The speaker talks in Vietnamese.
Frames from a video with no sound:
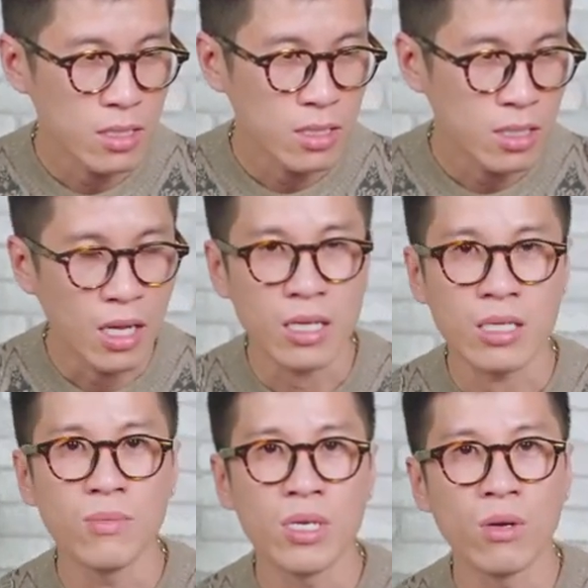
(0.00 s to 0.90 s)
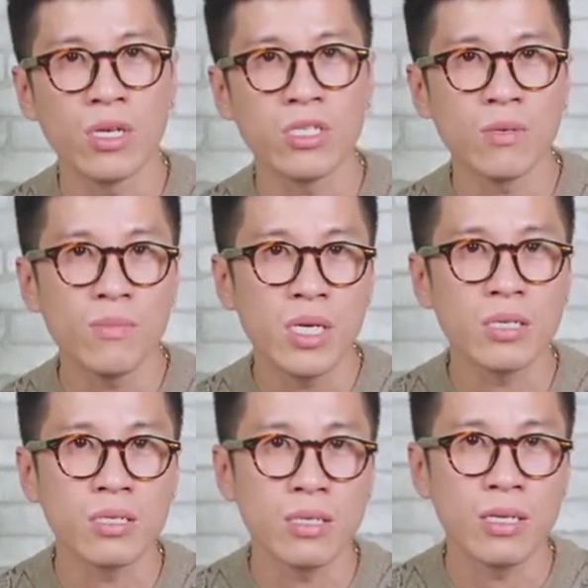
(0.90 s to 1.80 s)
thì là tìm hiểu lấy chính mình,
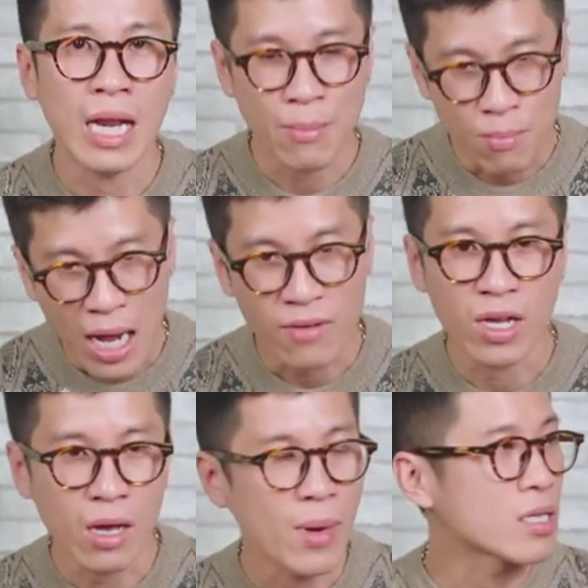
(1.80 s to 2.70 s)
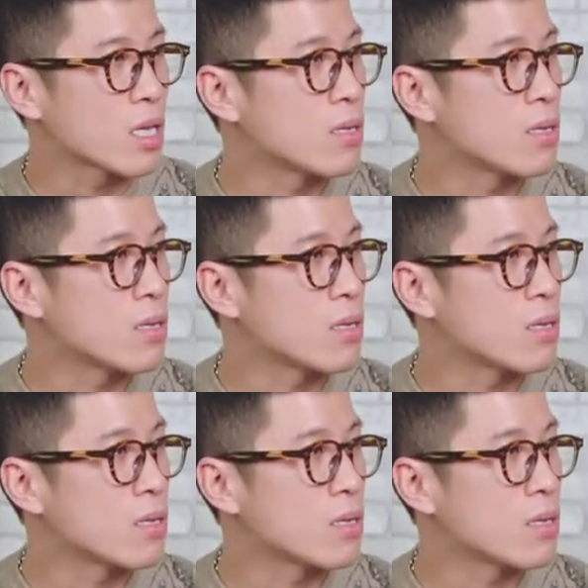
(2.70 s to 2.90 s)
làm bạn với cả bản thân